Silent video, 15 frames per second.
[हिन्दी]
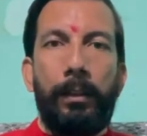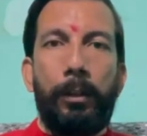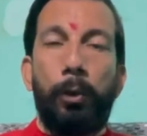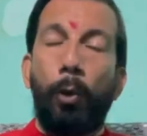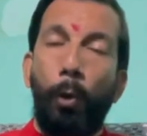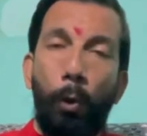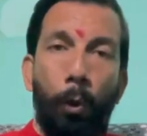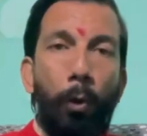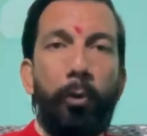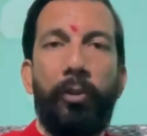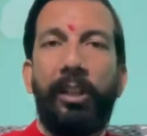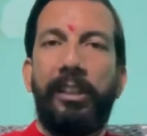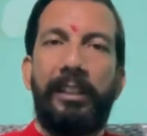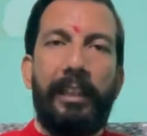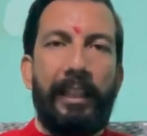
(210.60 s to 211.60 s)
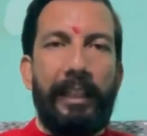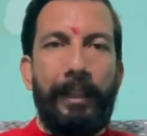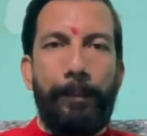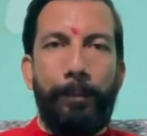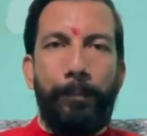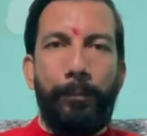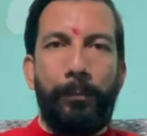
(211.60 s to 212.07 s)
तो हो सकता है
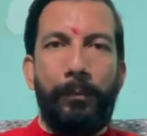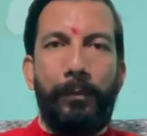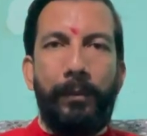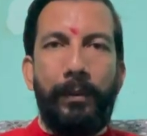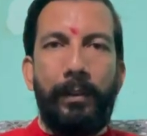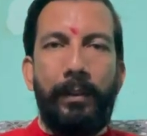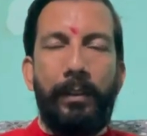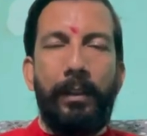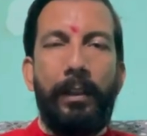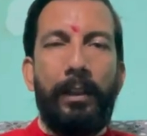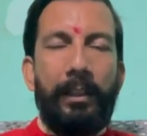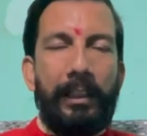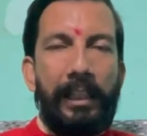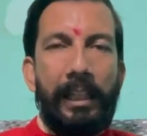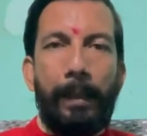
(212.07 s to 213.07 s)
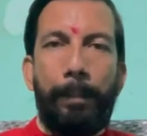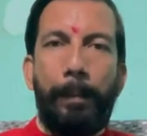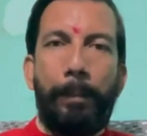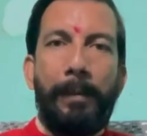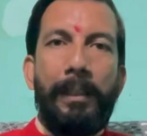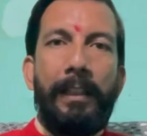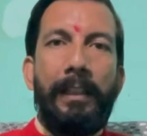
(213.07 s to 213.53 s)
कि आप
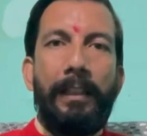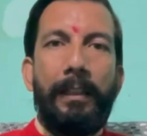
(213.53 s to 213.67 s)
अपनी